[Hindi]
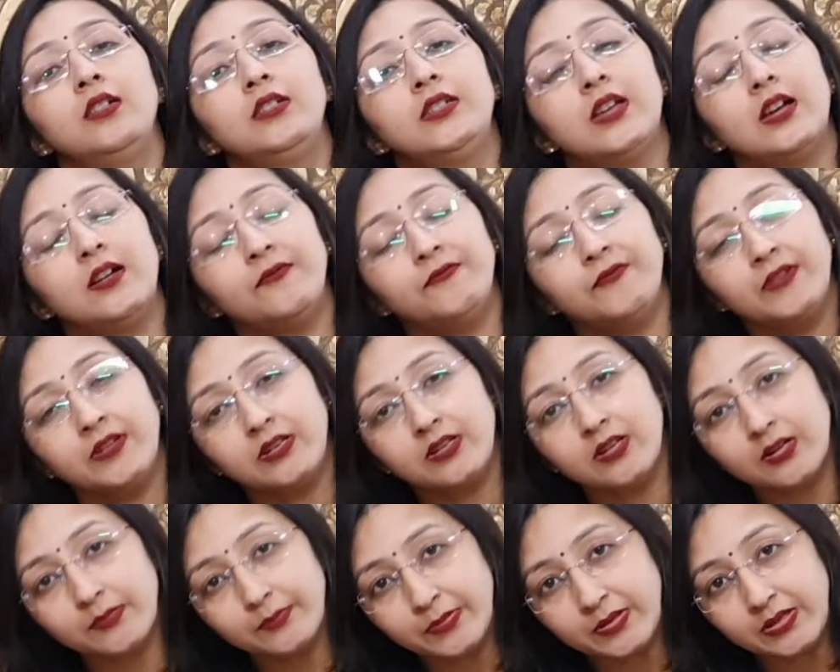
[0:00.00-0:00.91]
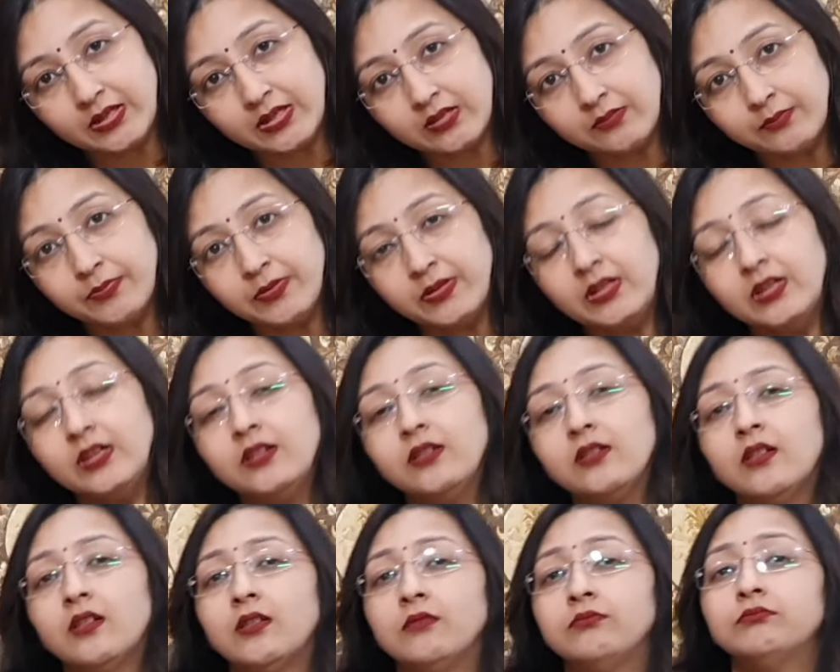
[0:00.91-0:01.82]
या फिर कभी कभी
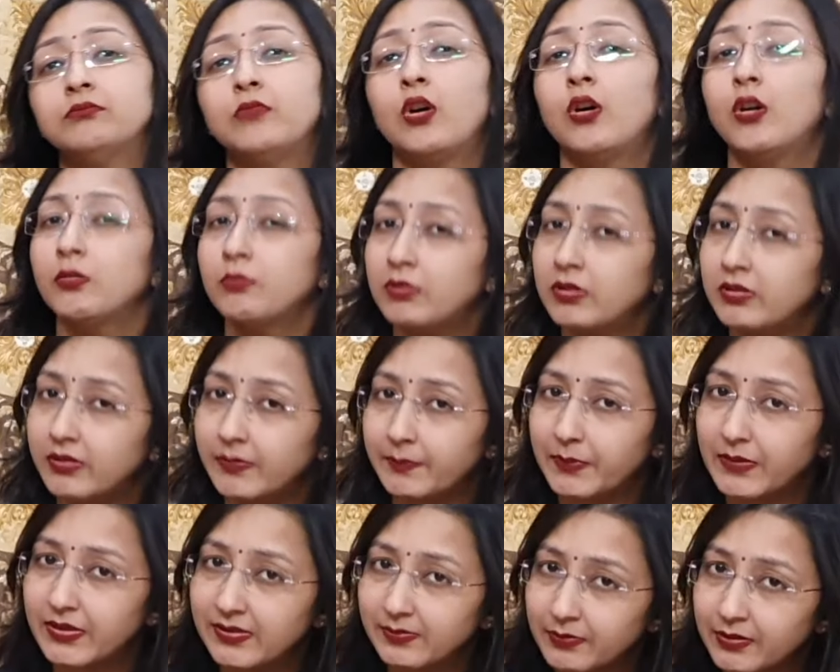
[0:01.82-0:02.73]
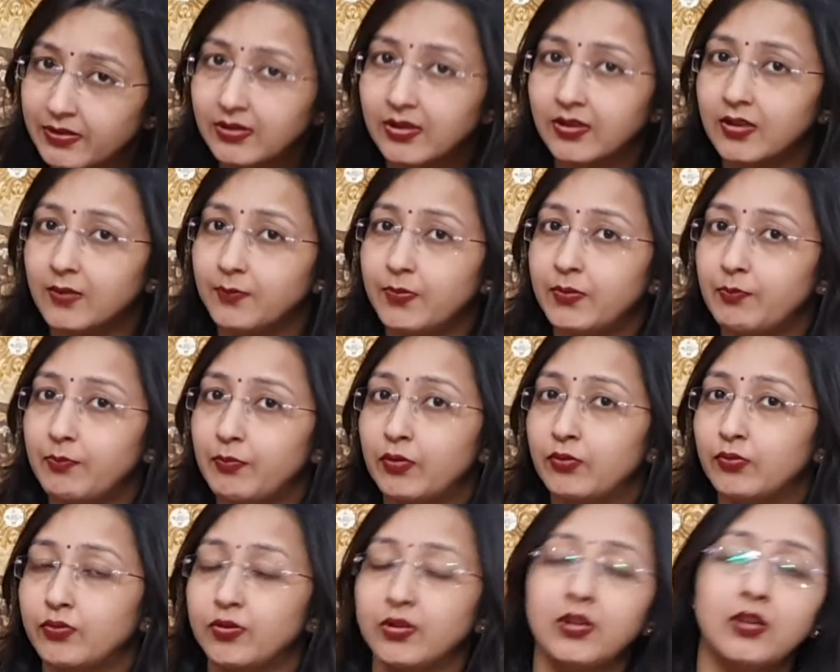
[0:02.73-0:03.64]
हार्मोन रिप्लेसमेंट थेरेपी पे
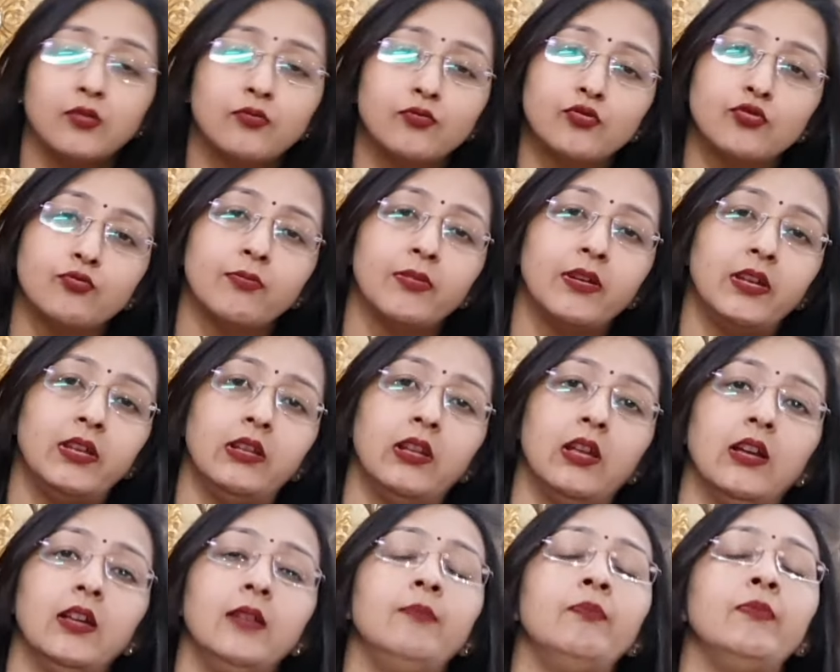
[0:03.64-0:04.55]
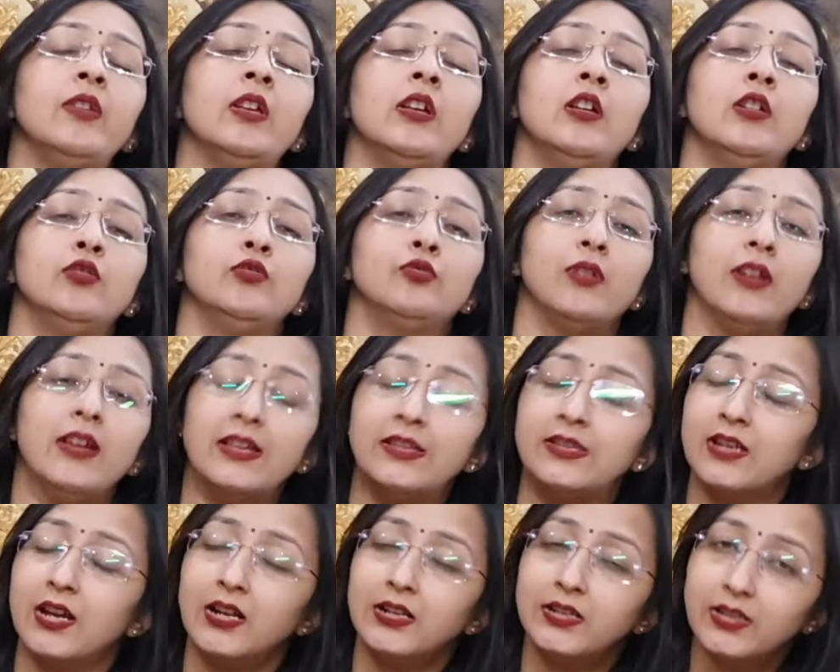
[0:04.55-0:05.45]
होती हैं कुछ महिलाएं तो
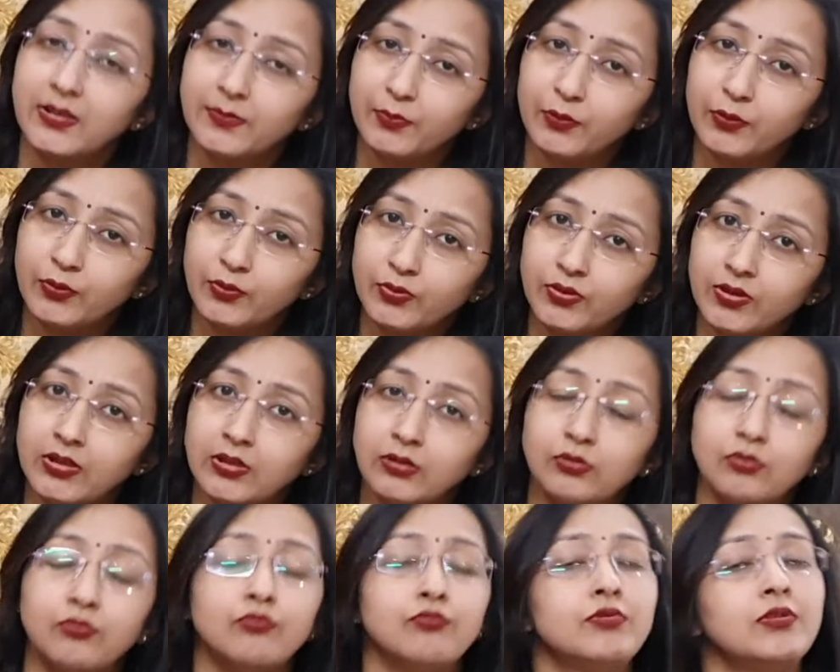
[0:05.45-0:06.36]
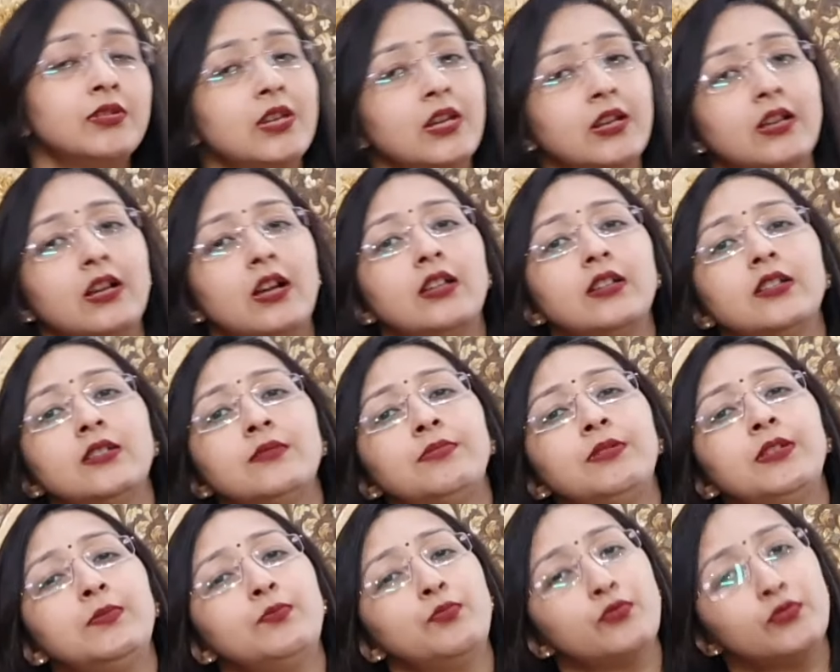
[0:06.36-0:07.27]
एच पे होती हैं तो उसके कारण
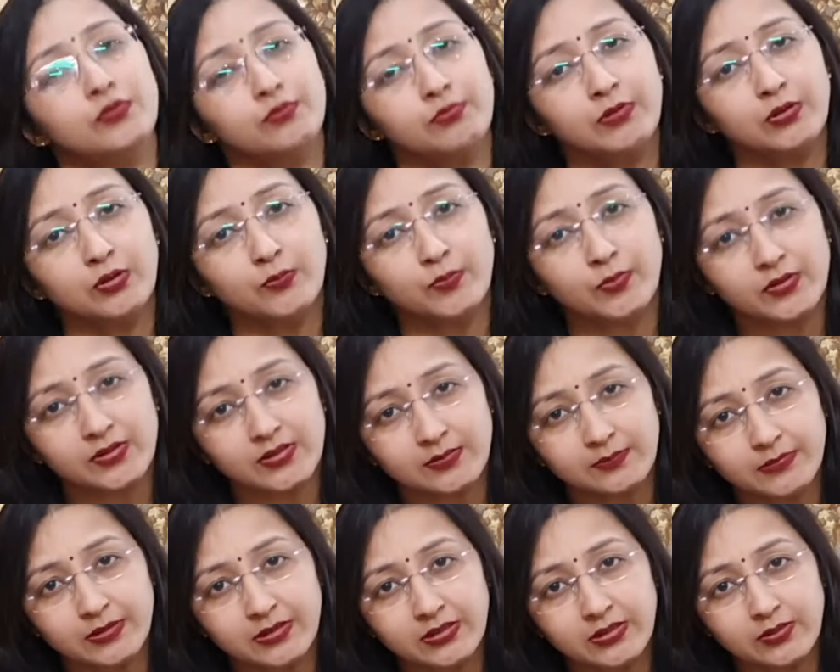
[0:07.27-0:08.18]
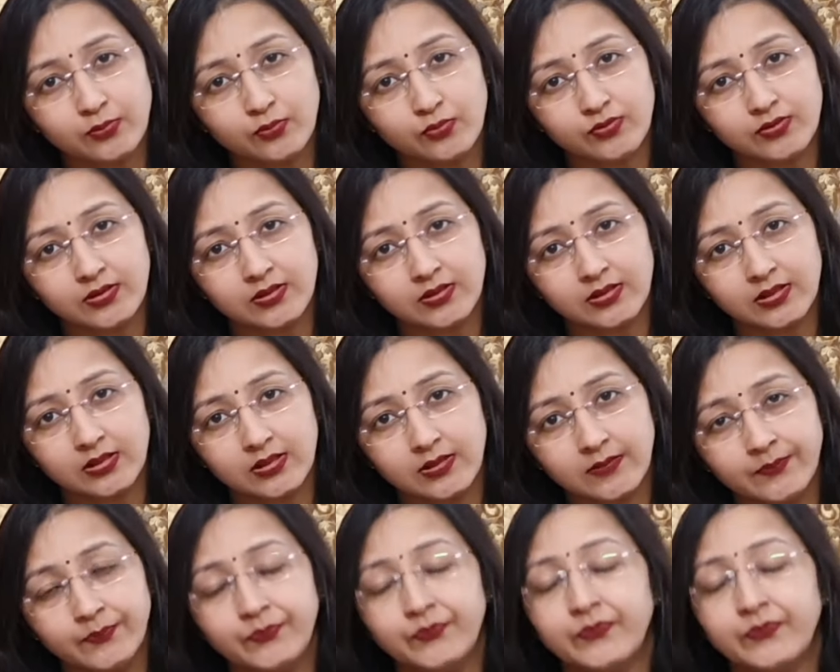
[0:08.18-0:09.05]
भी पोस्ट मेनोपॉजल ब्लीडिंग हो सकती है